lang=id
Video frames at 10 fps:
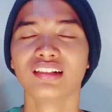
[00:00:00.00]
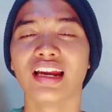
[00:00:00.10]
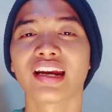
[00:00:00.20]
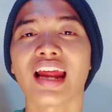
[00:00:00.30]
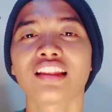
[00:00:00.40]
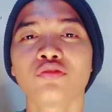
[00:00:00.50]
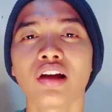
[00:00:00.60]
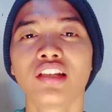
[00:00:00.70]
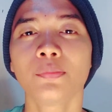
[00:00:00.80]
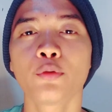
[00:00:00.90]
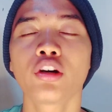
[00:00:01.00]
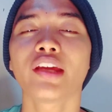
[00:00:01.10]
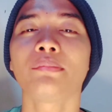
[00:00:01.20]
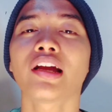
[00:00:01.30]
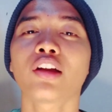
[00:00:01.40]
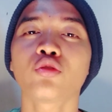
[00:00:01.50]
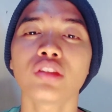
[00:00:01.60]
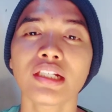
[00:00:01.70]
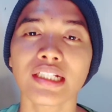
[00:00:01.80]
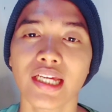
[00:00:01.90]
Dan Ratu Adil pun
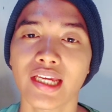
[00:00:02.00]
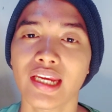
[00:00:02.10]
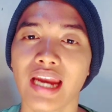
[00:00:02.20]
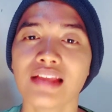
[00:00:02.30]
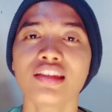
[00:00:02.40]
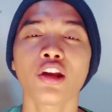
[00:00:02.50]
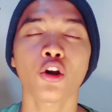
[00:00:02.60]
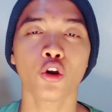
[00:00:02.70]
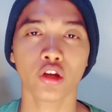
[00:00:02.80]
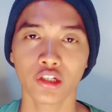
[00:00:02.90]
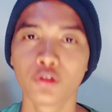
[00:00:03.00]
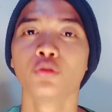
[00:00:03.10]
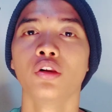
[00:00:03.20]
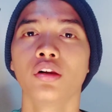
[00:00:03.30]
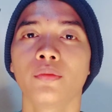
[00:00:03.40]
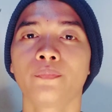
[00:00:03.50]
mengikuti keinginan Nyi Roro Kidul.